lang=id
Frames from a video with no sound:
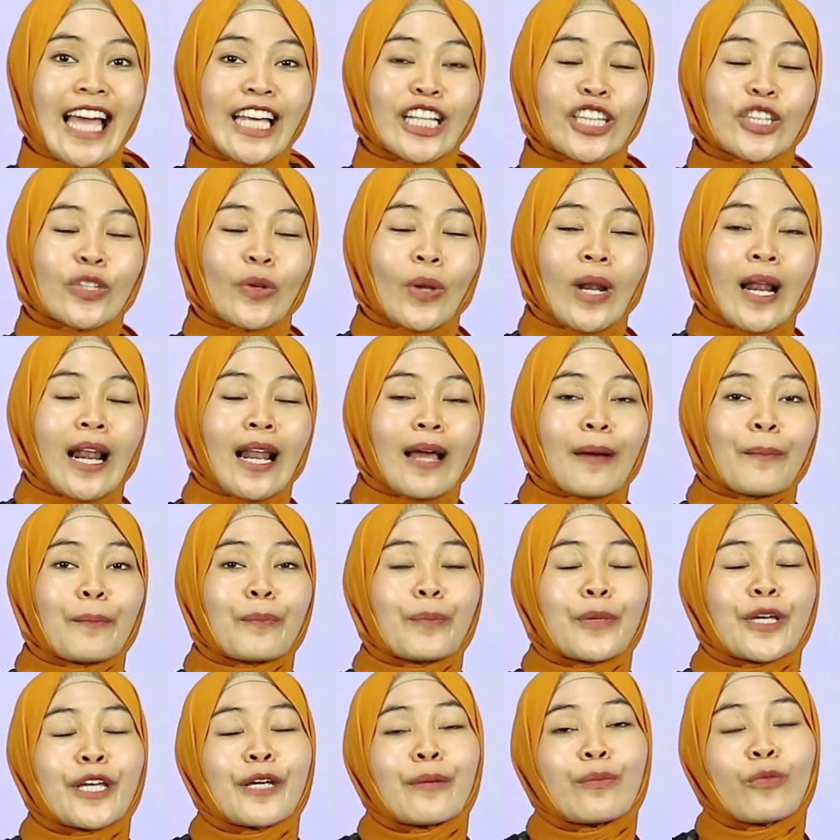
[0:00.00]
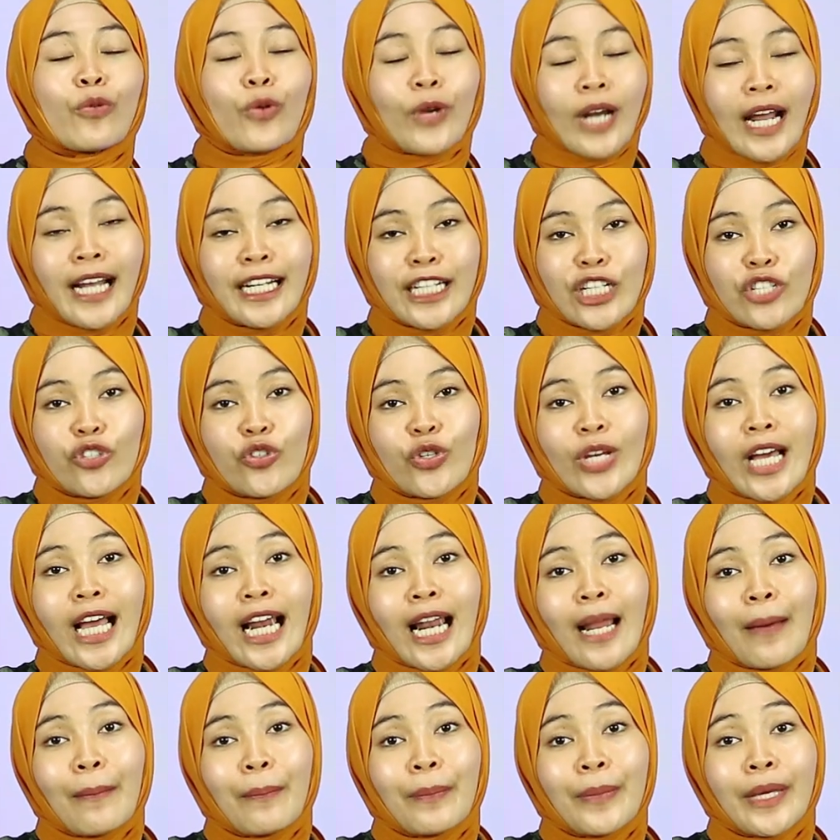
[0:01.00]
itu lebih murah dan
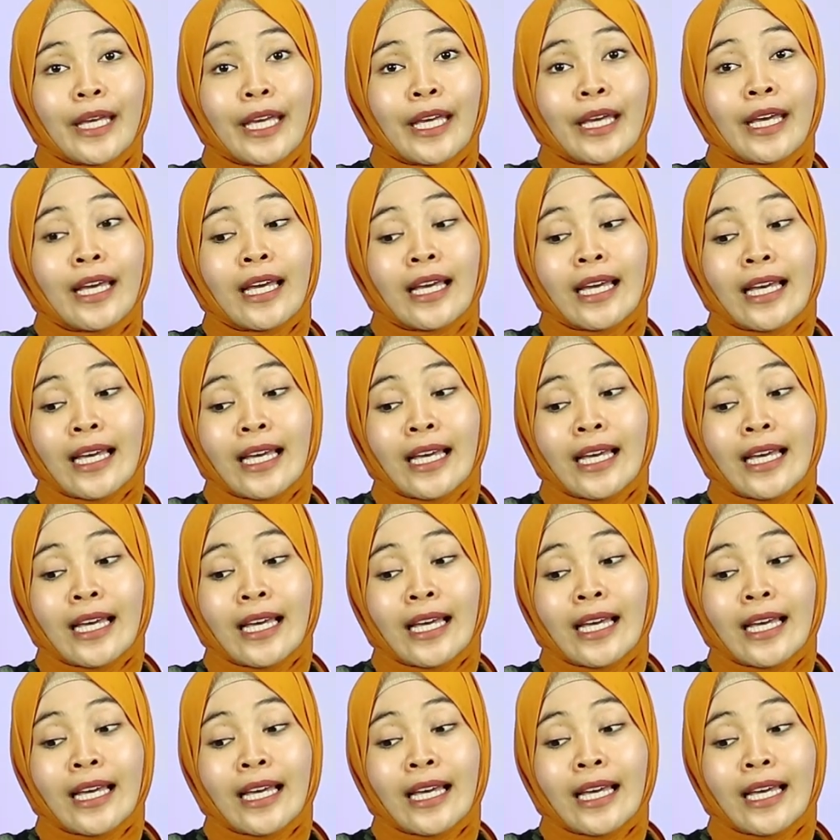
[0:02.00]
juga lebih